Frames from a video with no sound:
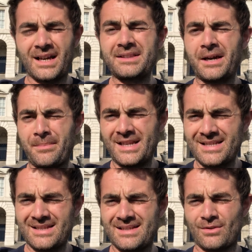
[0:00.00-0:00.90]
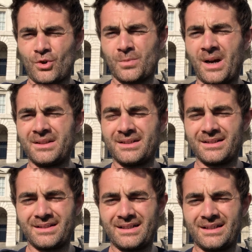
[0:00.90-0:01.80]
Hatta bilirsiniz Osmanlı
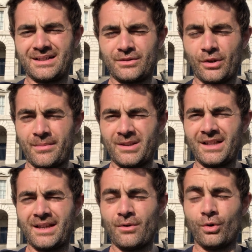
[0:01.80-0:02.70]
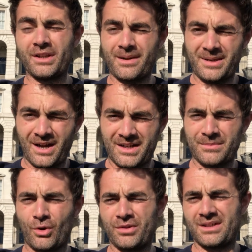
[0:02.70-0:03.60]
e, döneminde de onlara bir
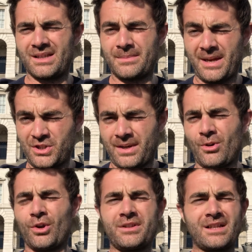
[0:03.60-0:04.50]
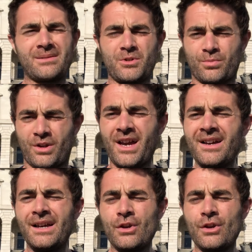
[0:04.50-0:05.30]
yardım gönderildi. Beş gemi gönderilmiş buraya.